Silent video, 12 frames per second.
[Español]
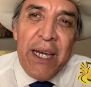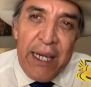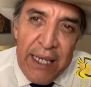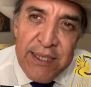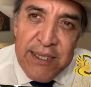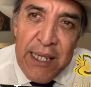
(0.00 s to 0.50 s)

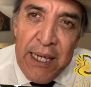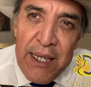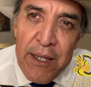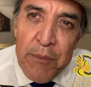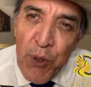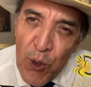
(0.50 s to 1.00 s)
este
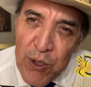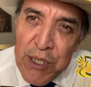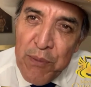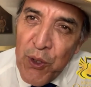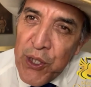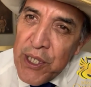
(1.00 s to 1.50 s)

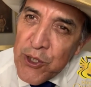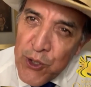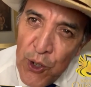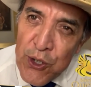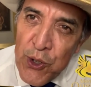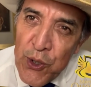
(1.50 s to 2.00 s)
próximo
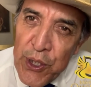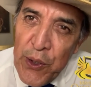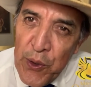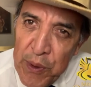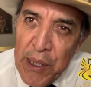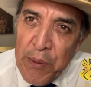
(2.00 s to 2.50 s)
18 de
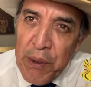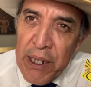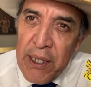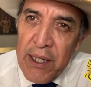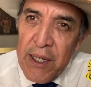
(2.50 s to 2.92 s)
noviembre.